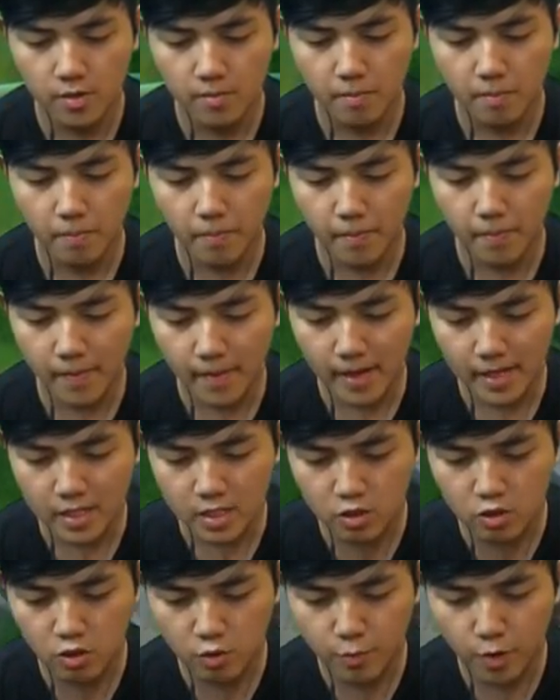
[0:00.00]

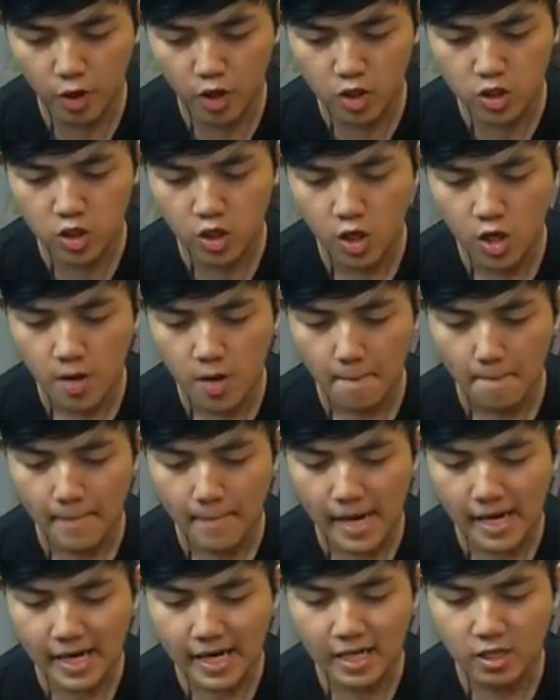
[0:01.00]
maju bos
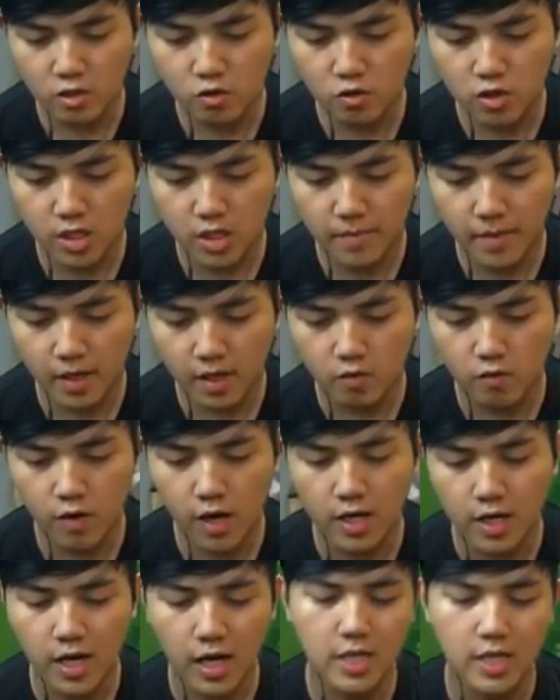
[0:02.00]
makan tuh di make wah
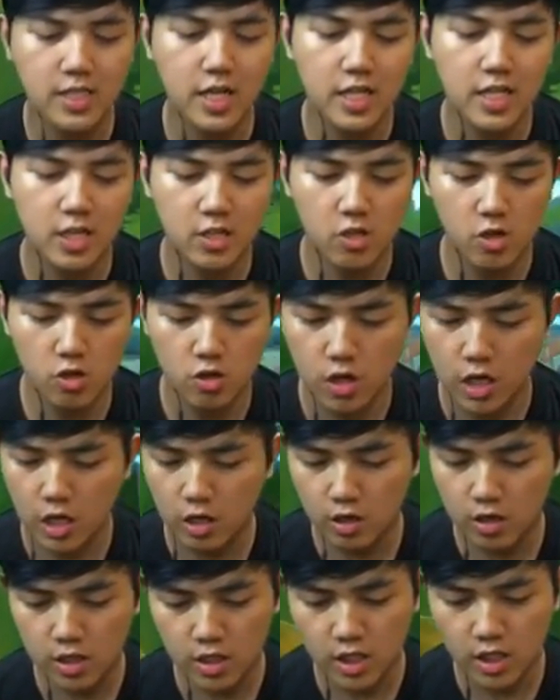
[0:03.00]
nggak kerasa dong kalau
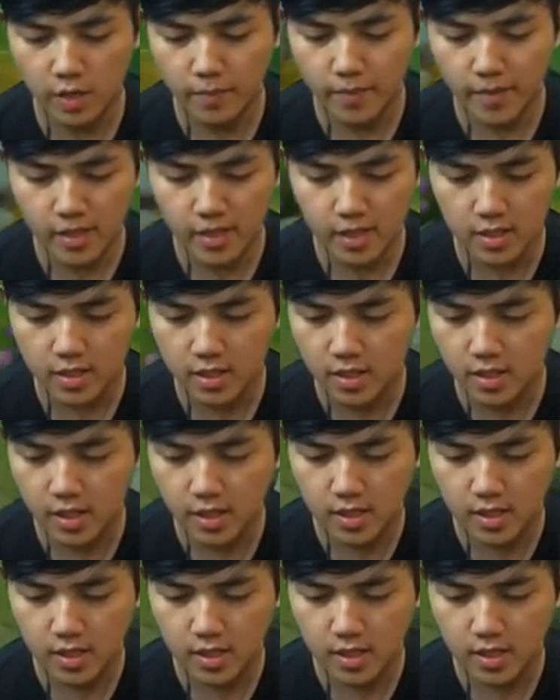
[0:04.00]
ke Yipnet tadi